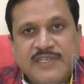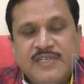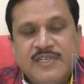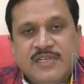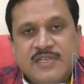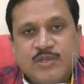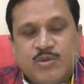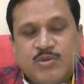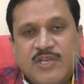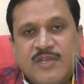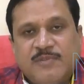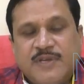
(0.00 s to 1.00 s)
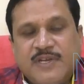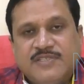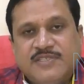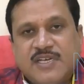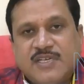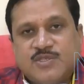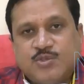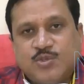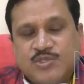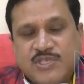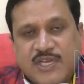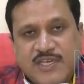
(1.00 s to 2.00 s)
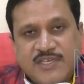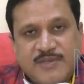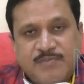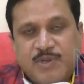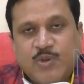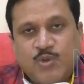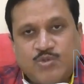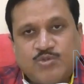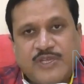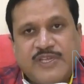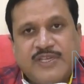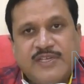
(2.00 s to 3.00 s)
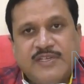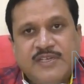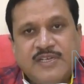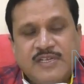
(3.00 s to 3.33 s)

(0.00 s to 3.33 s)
थे तो कल हमारे 440 सैंपल हो चुके हैं